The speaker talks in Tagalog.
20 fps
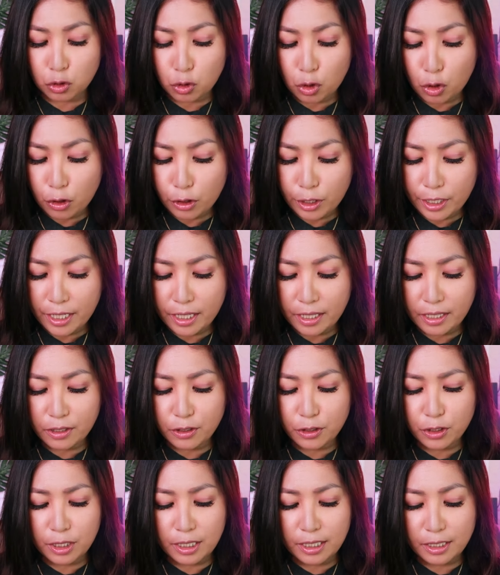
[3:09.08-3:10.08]

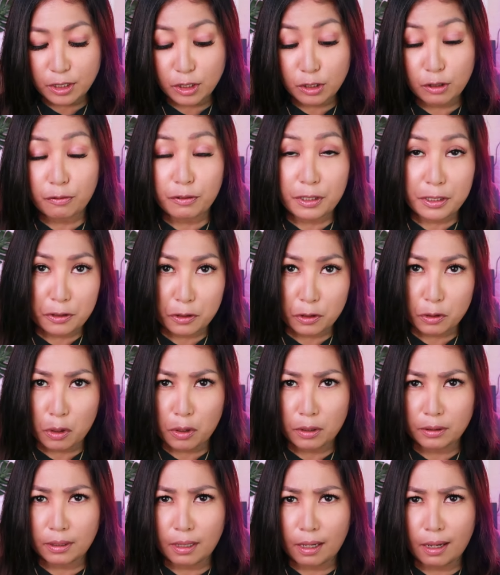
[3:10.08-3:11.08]
storage, list of
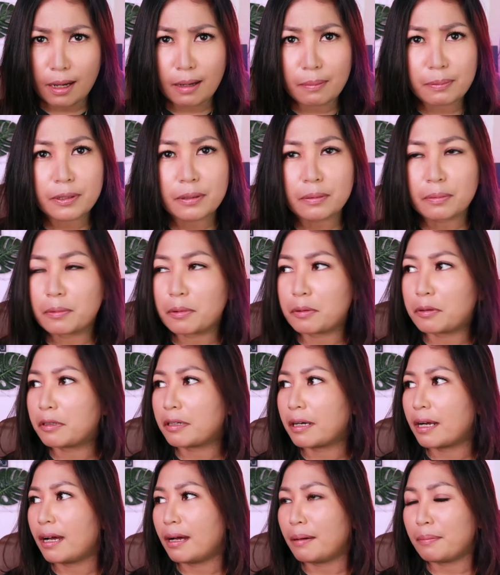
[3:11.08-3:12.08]
installed apps,
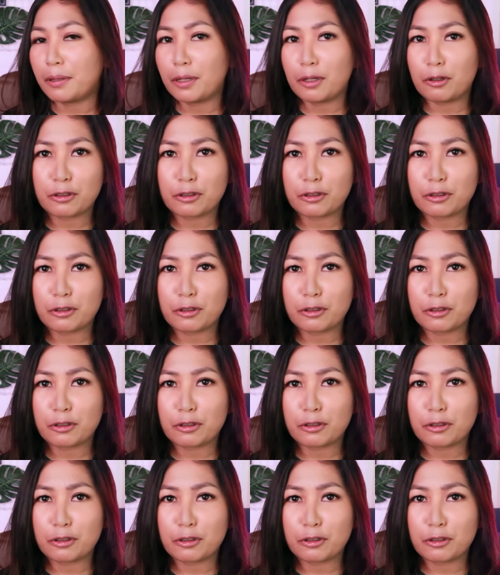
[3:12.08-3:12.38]
Grabe,